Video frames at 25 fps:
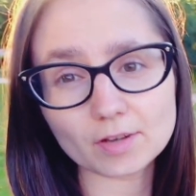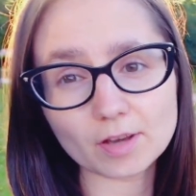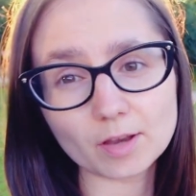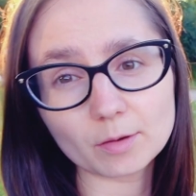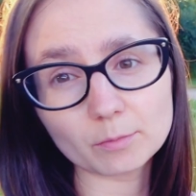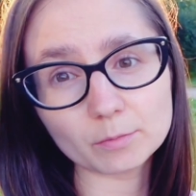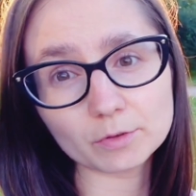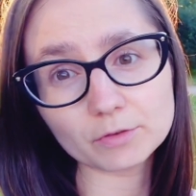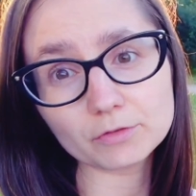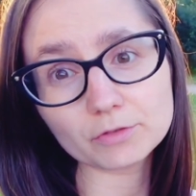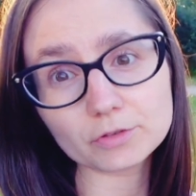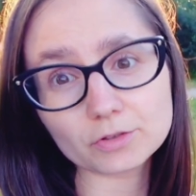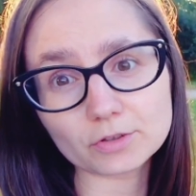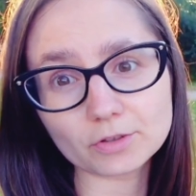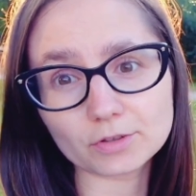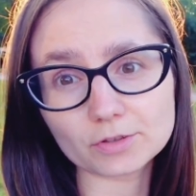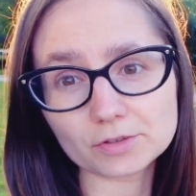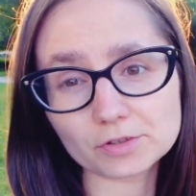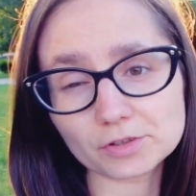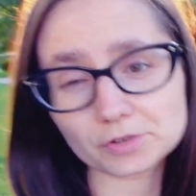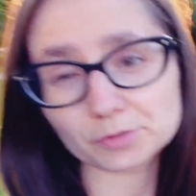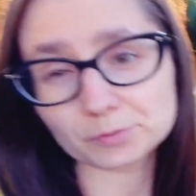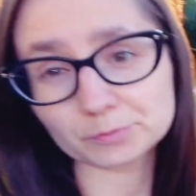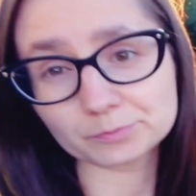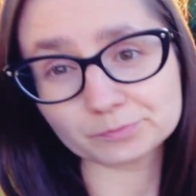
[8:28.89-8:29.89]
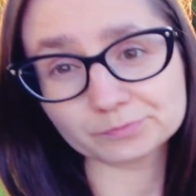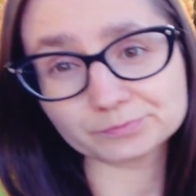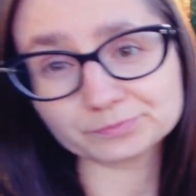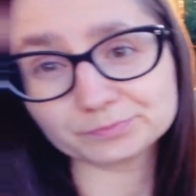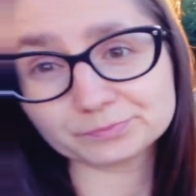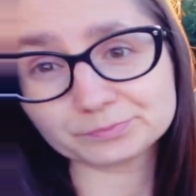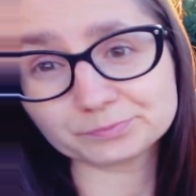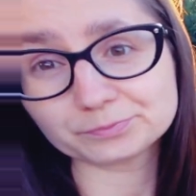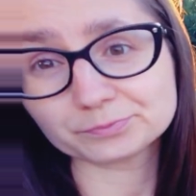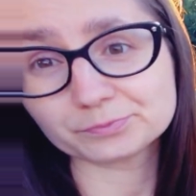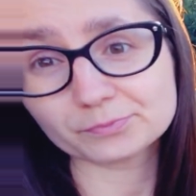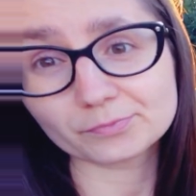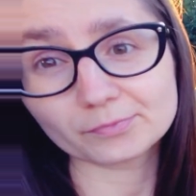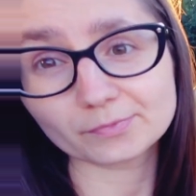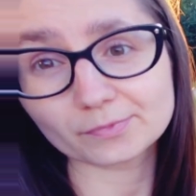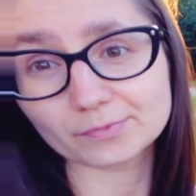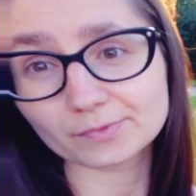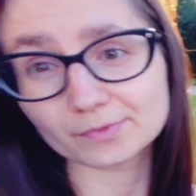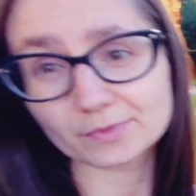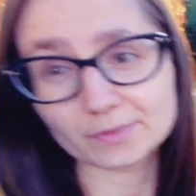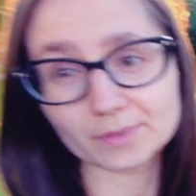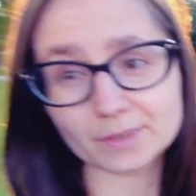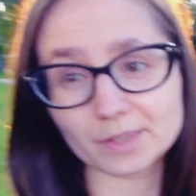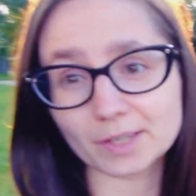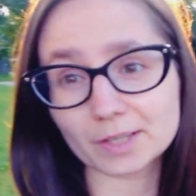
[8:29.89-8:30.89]
a my wciąż
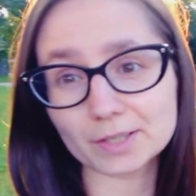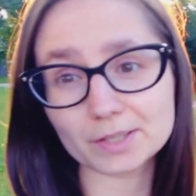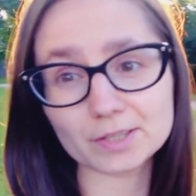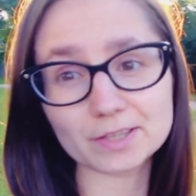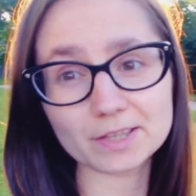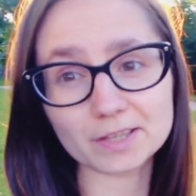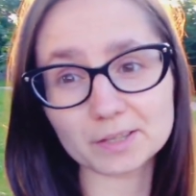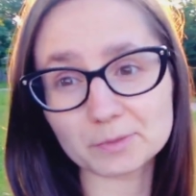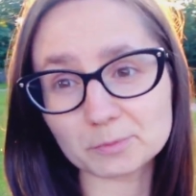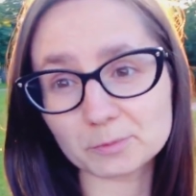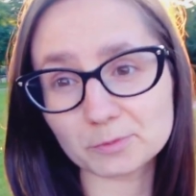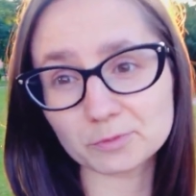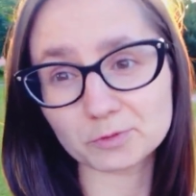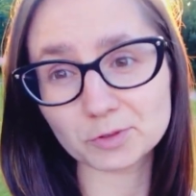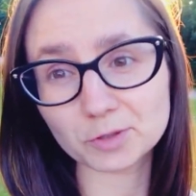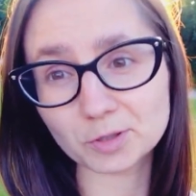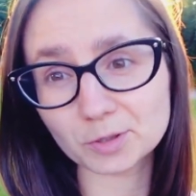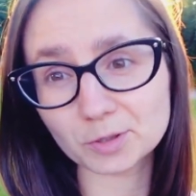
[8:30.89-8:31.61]
nie jesteśmy w